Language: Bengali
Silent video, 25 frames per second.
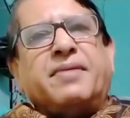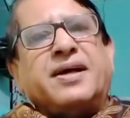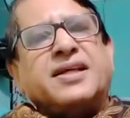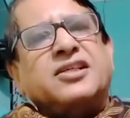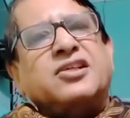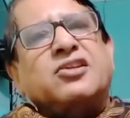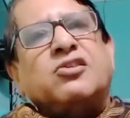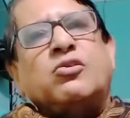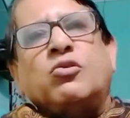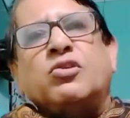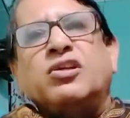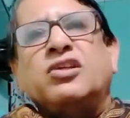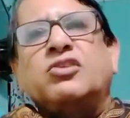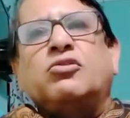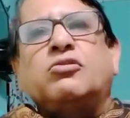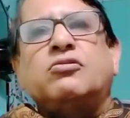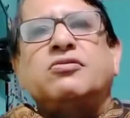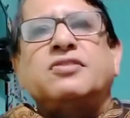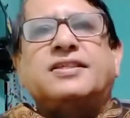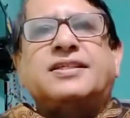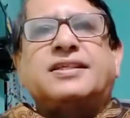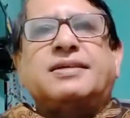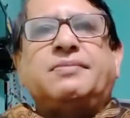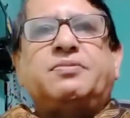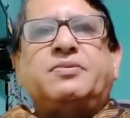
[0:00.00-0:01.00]
বাজারে অনেক
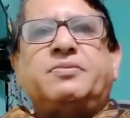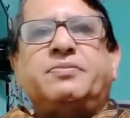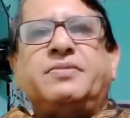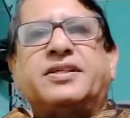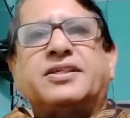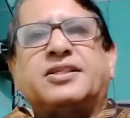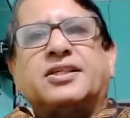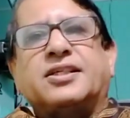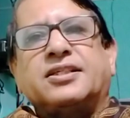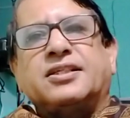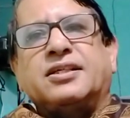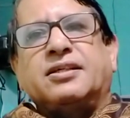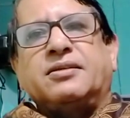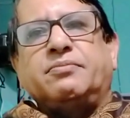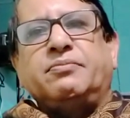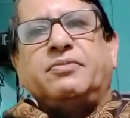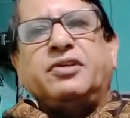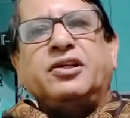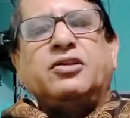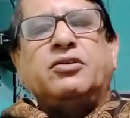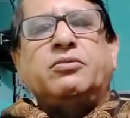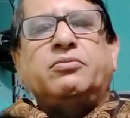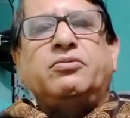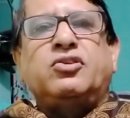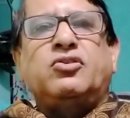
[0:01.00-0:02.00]
ধরনের সাপ্লিমেন্টস আছে
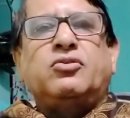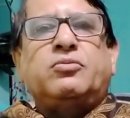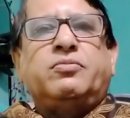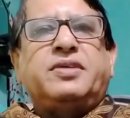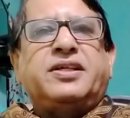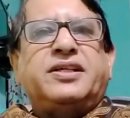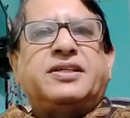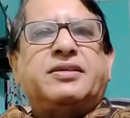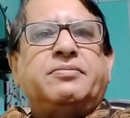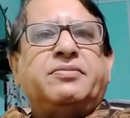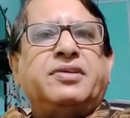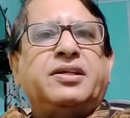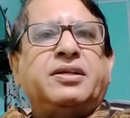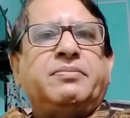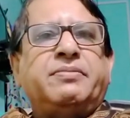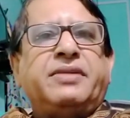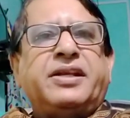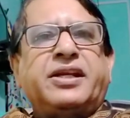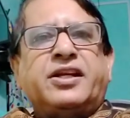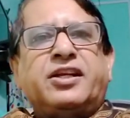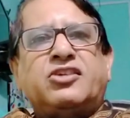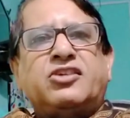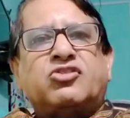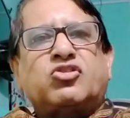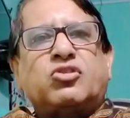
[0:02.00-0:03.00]
ভিন্ন ভিন্ন ভিটামিন
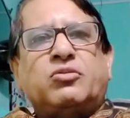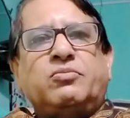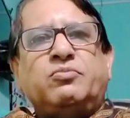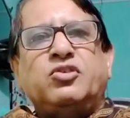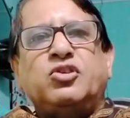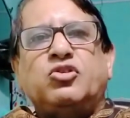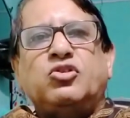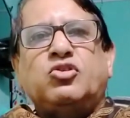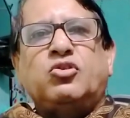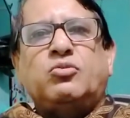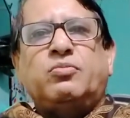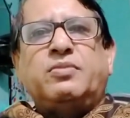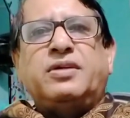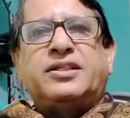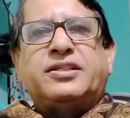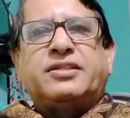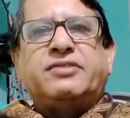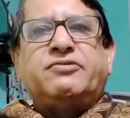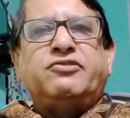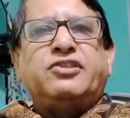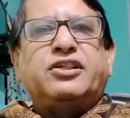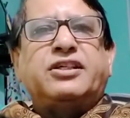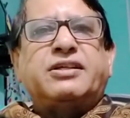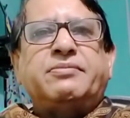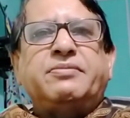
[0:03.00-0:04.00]
মিনারেল সমৃদ্ধ
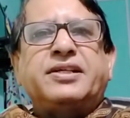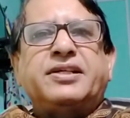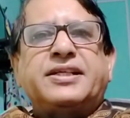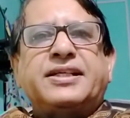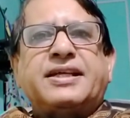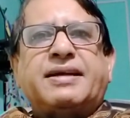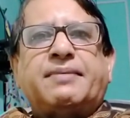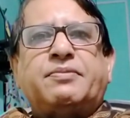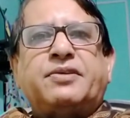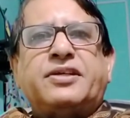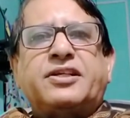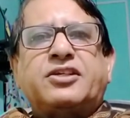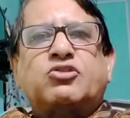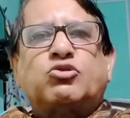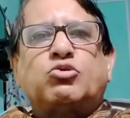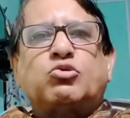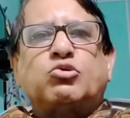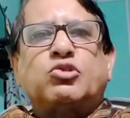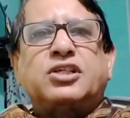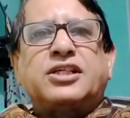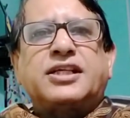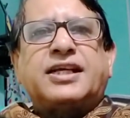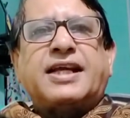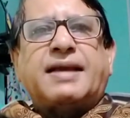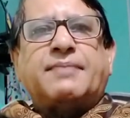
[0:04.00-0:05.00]
মাল্টিভিটামিন ট্যাবলেটস
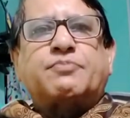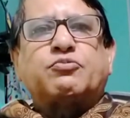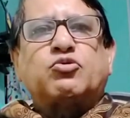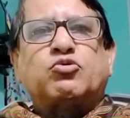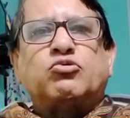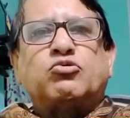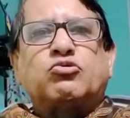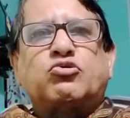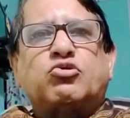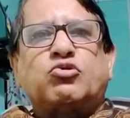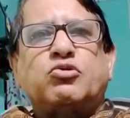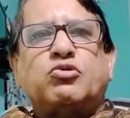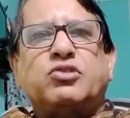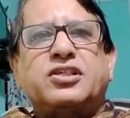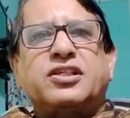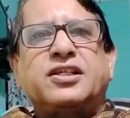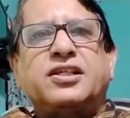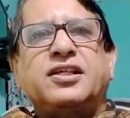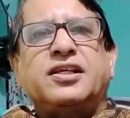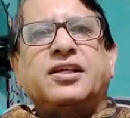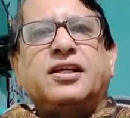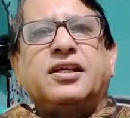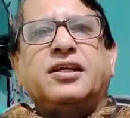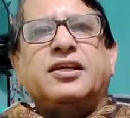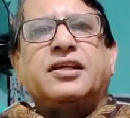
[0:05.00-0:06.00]
রয়েছে ক্যাপসুলস রয়েছে
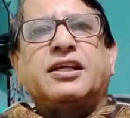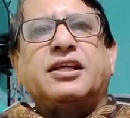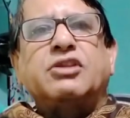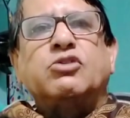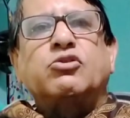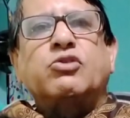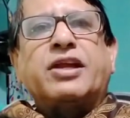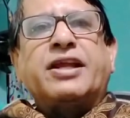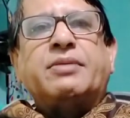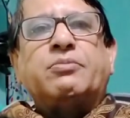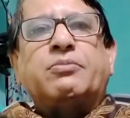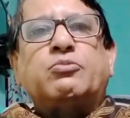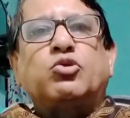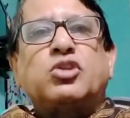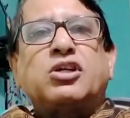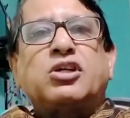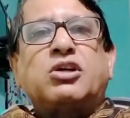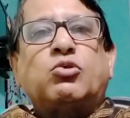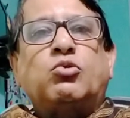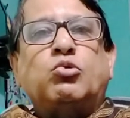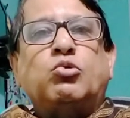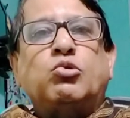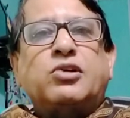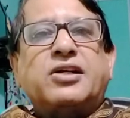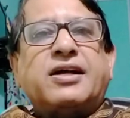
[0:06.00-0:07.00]
কিন্তু এর মধ্যে
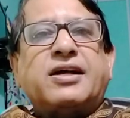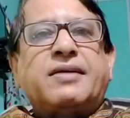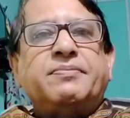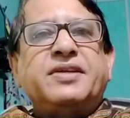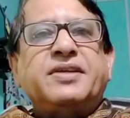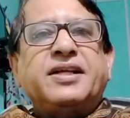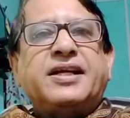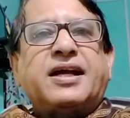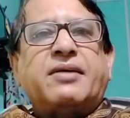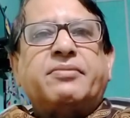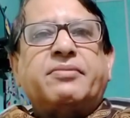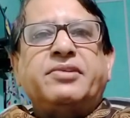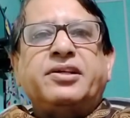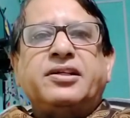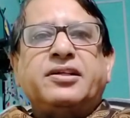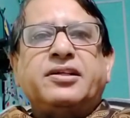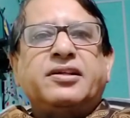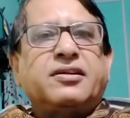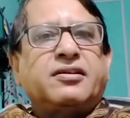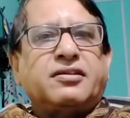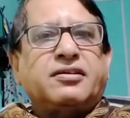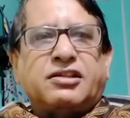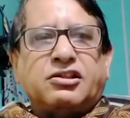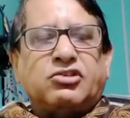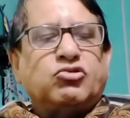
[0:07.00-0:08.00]
কোনটা আপনি খাবেন
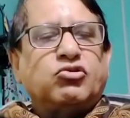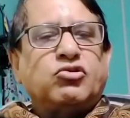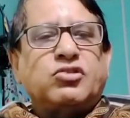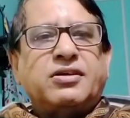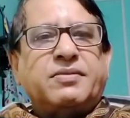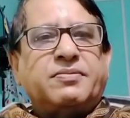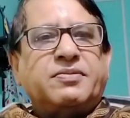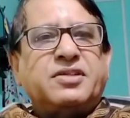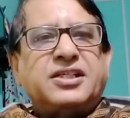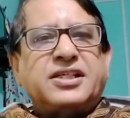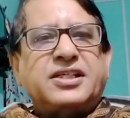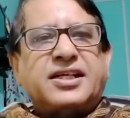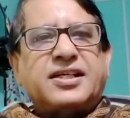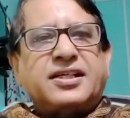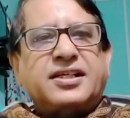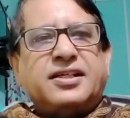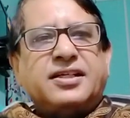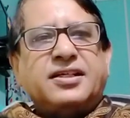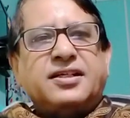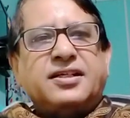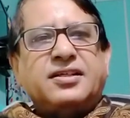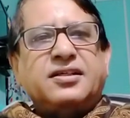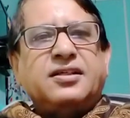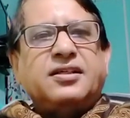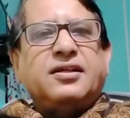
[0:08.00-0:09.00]
নিশ্চয়ই আপনি জানেন
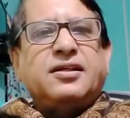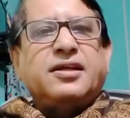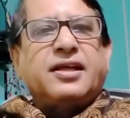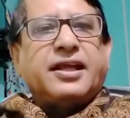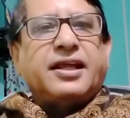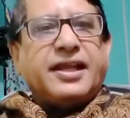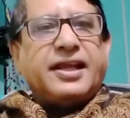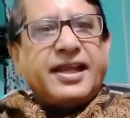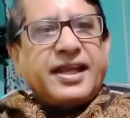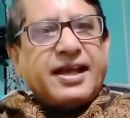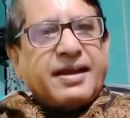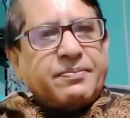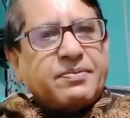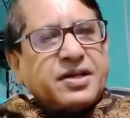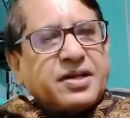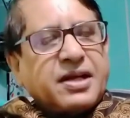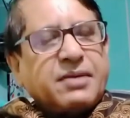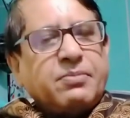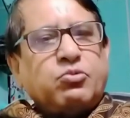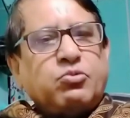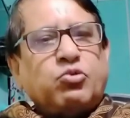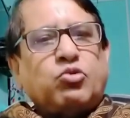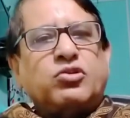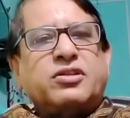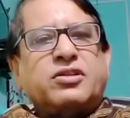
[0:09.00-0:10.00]
না এ
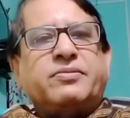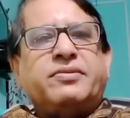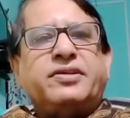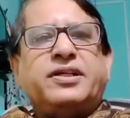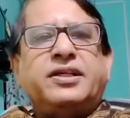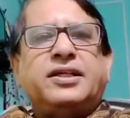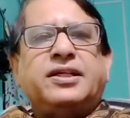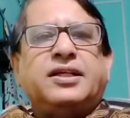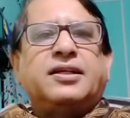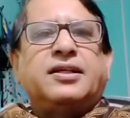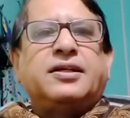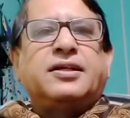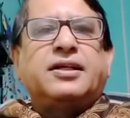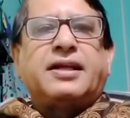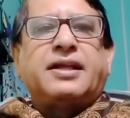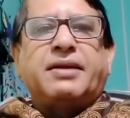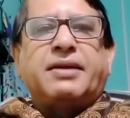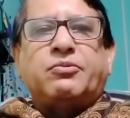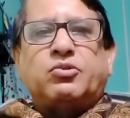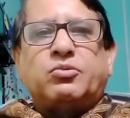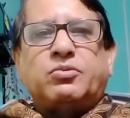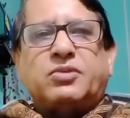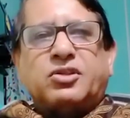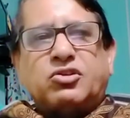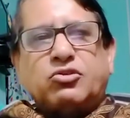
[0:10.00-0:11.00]
আপনাকে বলে দেবেন
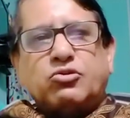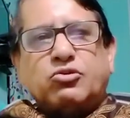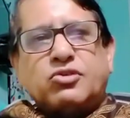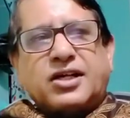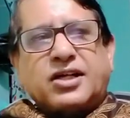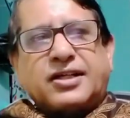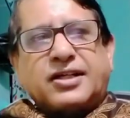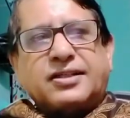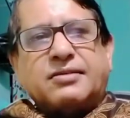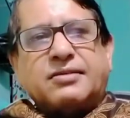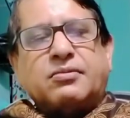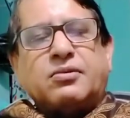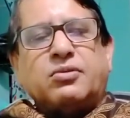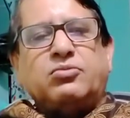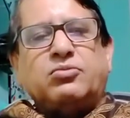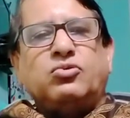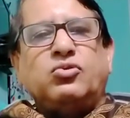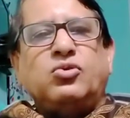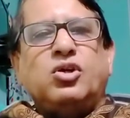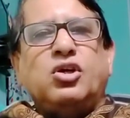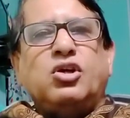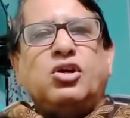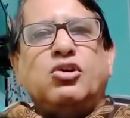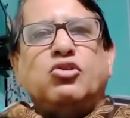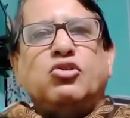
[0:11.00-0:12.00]
কেবলমাত্র ডাক্তারবাবু
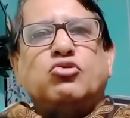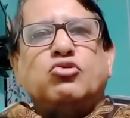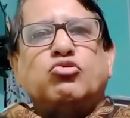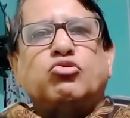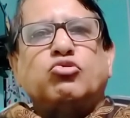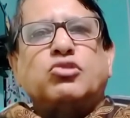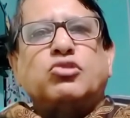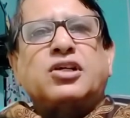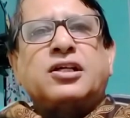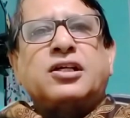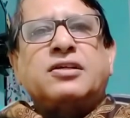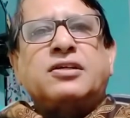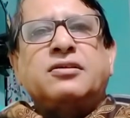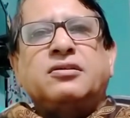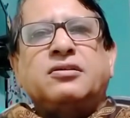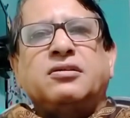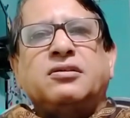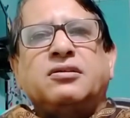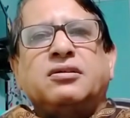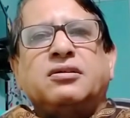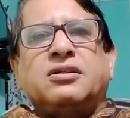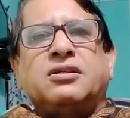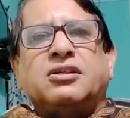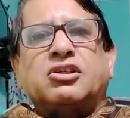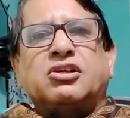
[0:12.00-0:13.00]
সুতরাং
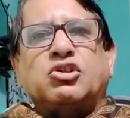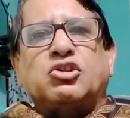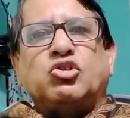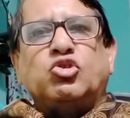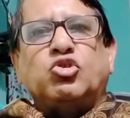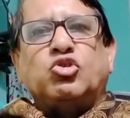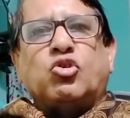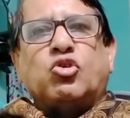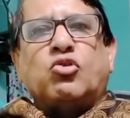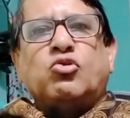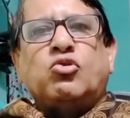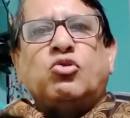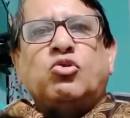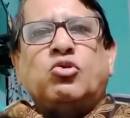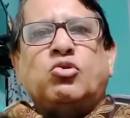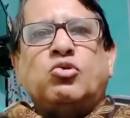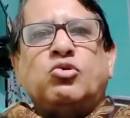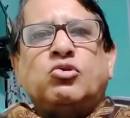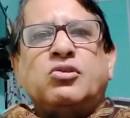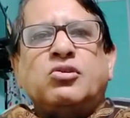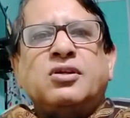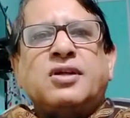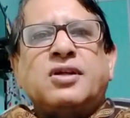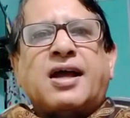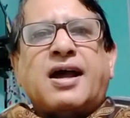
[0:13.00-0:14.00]

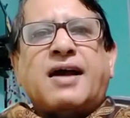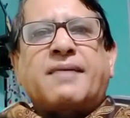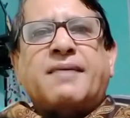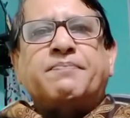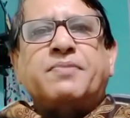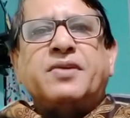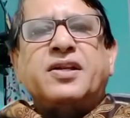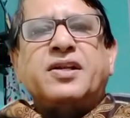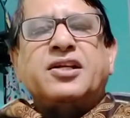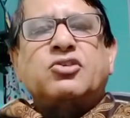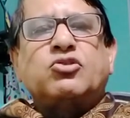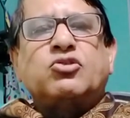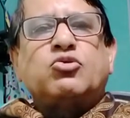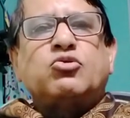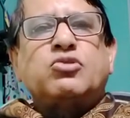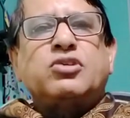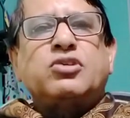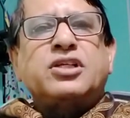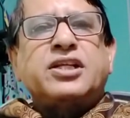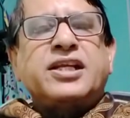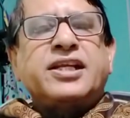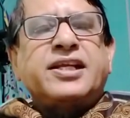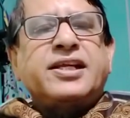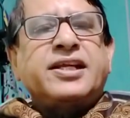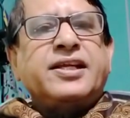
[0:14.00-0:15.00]
যখন আপনার
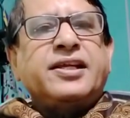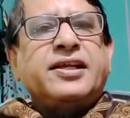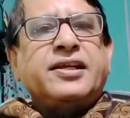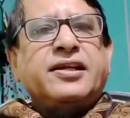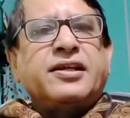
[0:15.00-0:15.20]
জন্যে